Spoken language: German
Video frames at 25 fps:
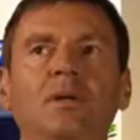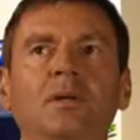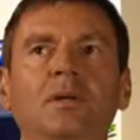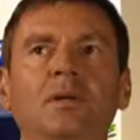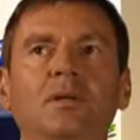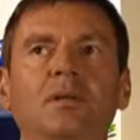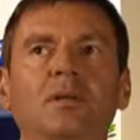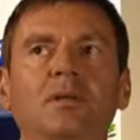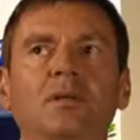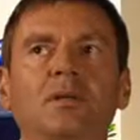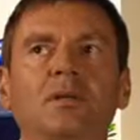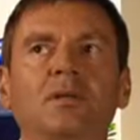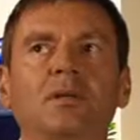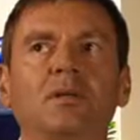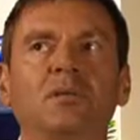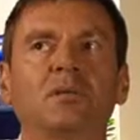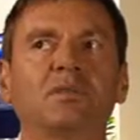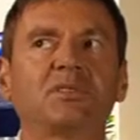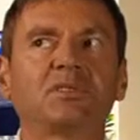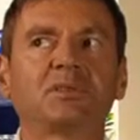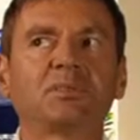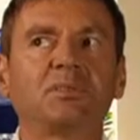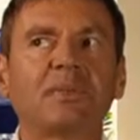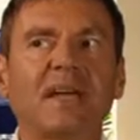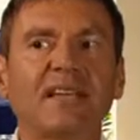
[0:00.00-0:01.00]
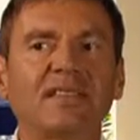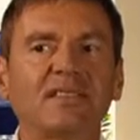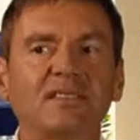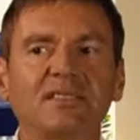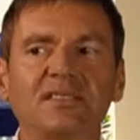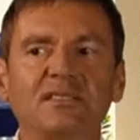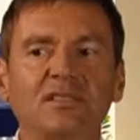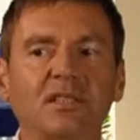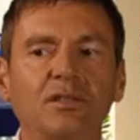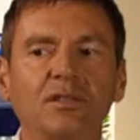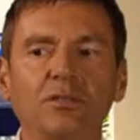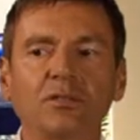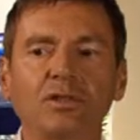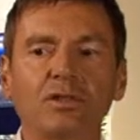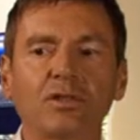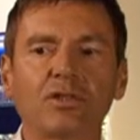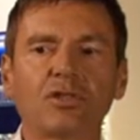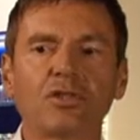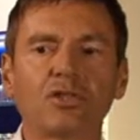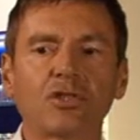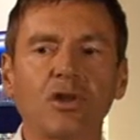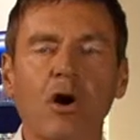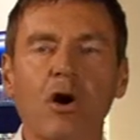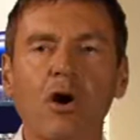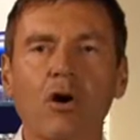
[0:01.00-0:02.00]
Äh, da ist meistens dann nur in den
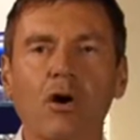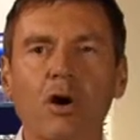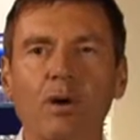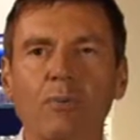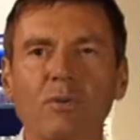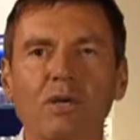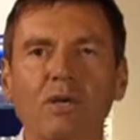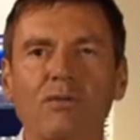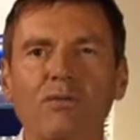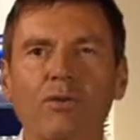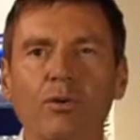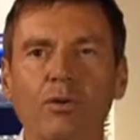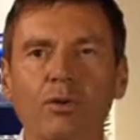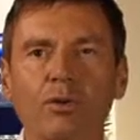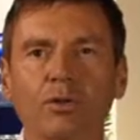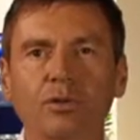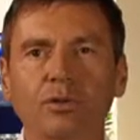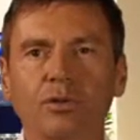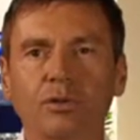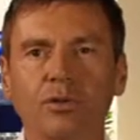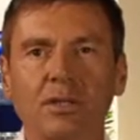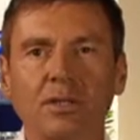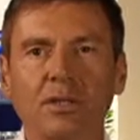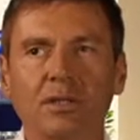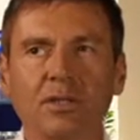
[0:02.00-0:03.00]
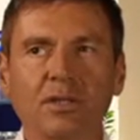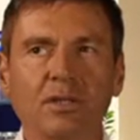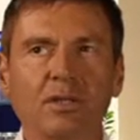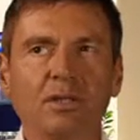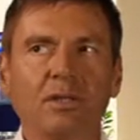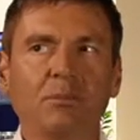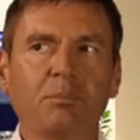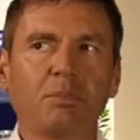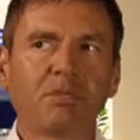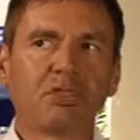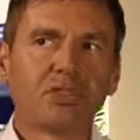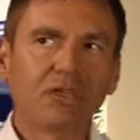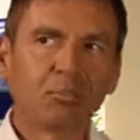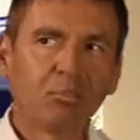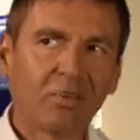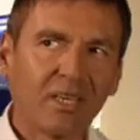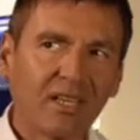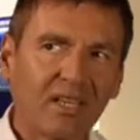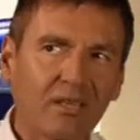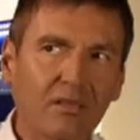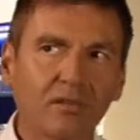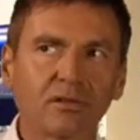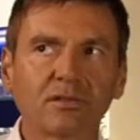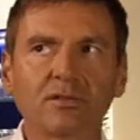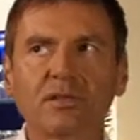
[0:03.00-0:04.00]
Stauraum gefragt oder
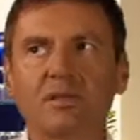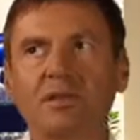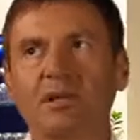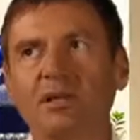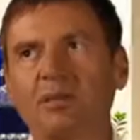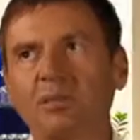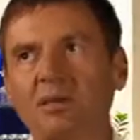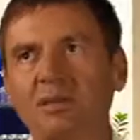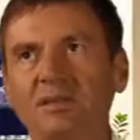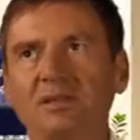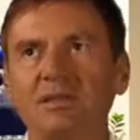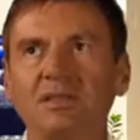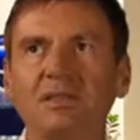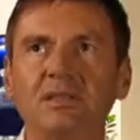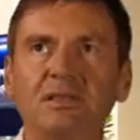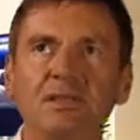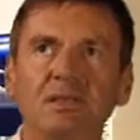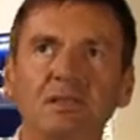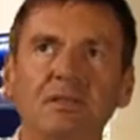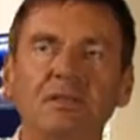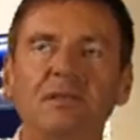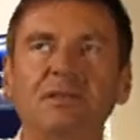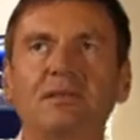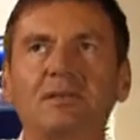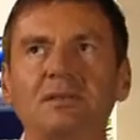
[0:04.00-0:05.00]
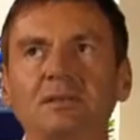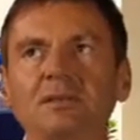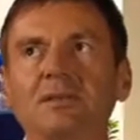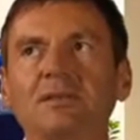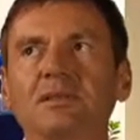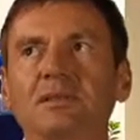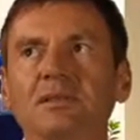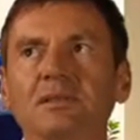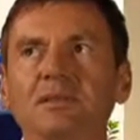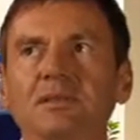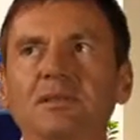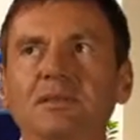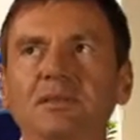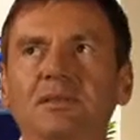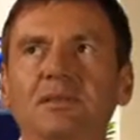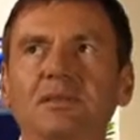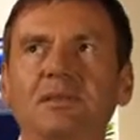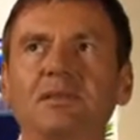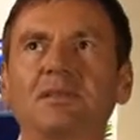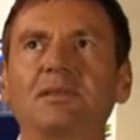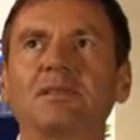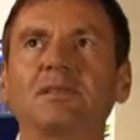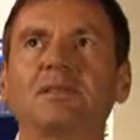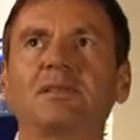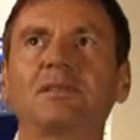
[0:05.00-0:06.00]
Besprechungsräume sind
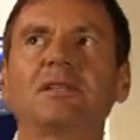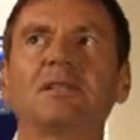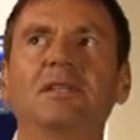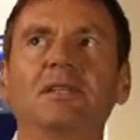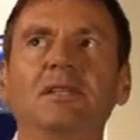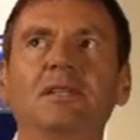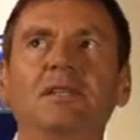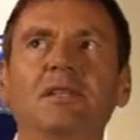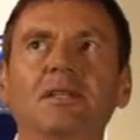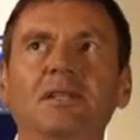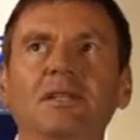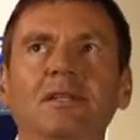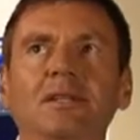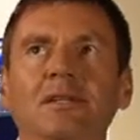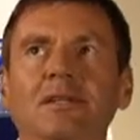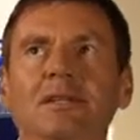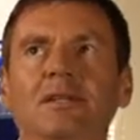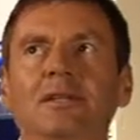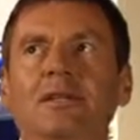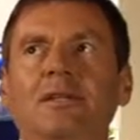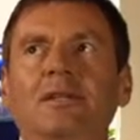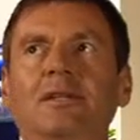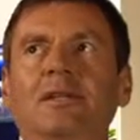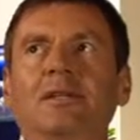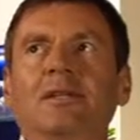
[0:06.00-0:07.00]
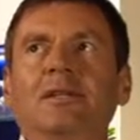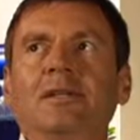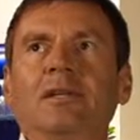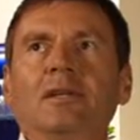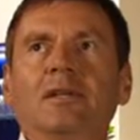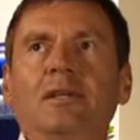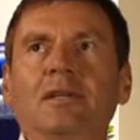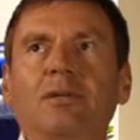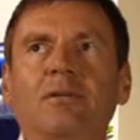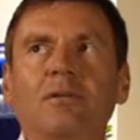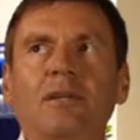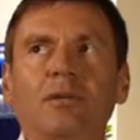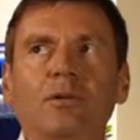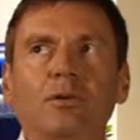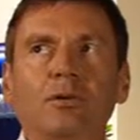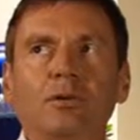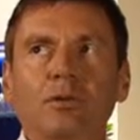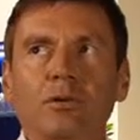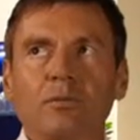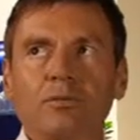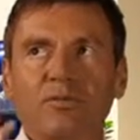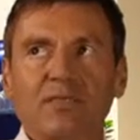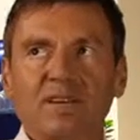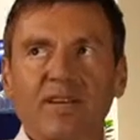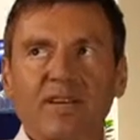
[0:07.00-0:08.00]
äh, ja,
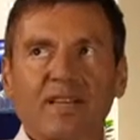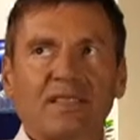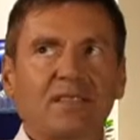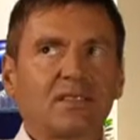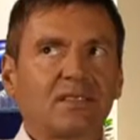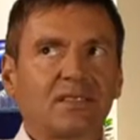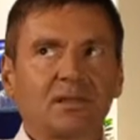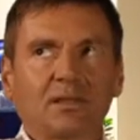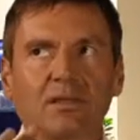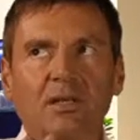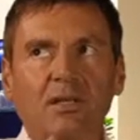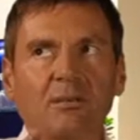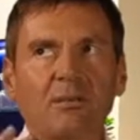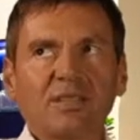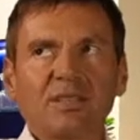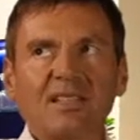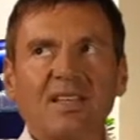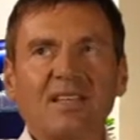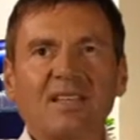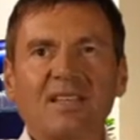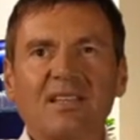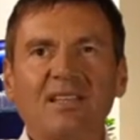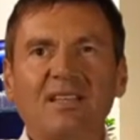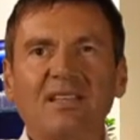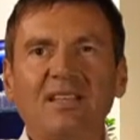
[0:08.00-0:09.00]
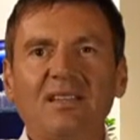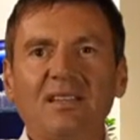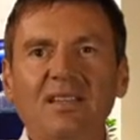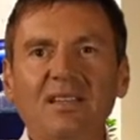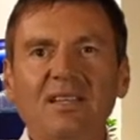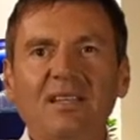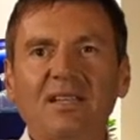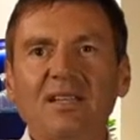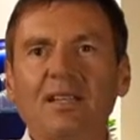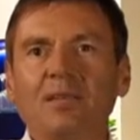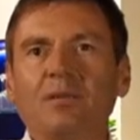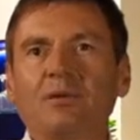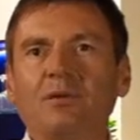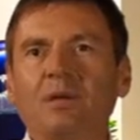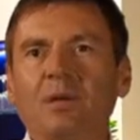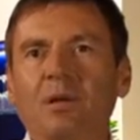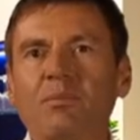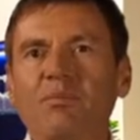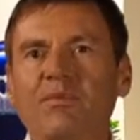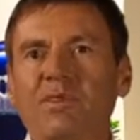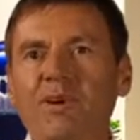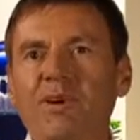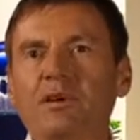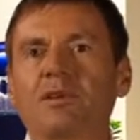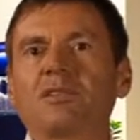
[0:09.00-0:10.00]
Videokonferenzräume, solche Dinge oder
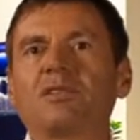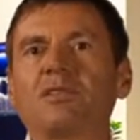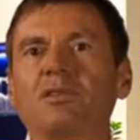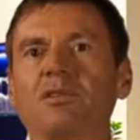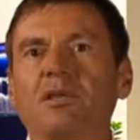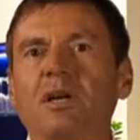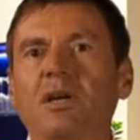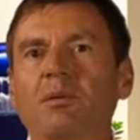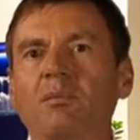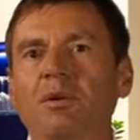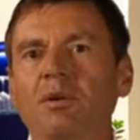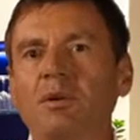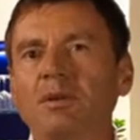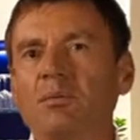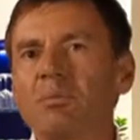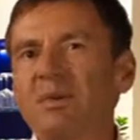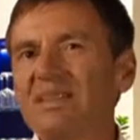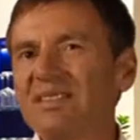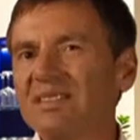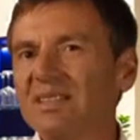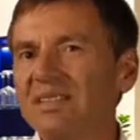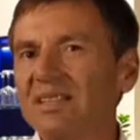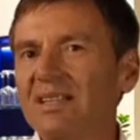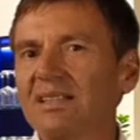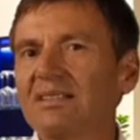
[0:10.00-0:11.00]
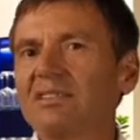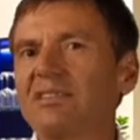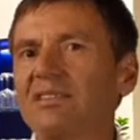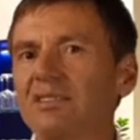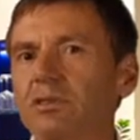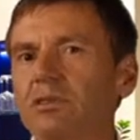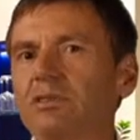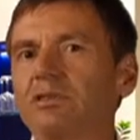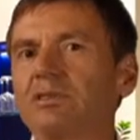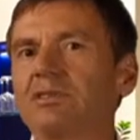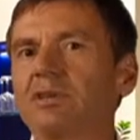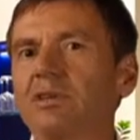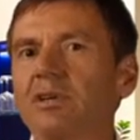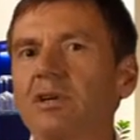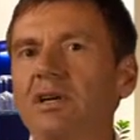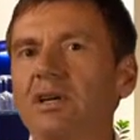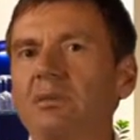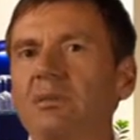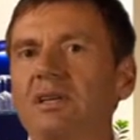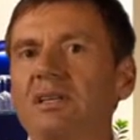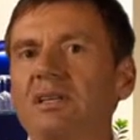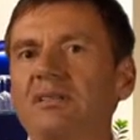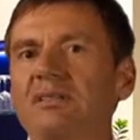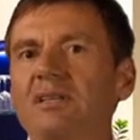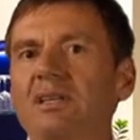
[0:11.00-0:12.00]
Empfangsräume oder
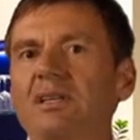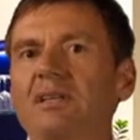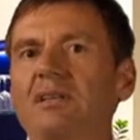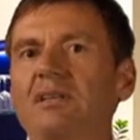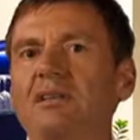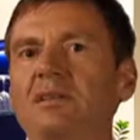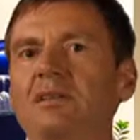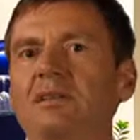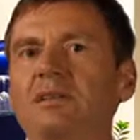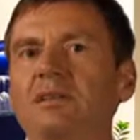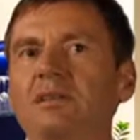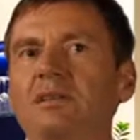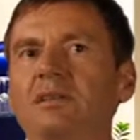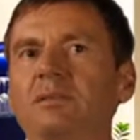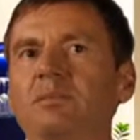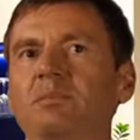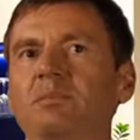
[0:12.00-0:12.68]
Präsentationsräume, die sind dann äh,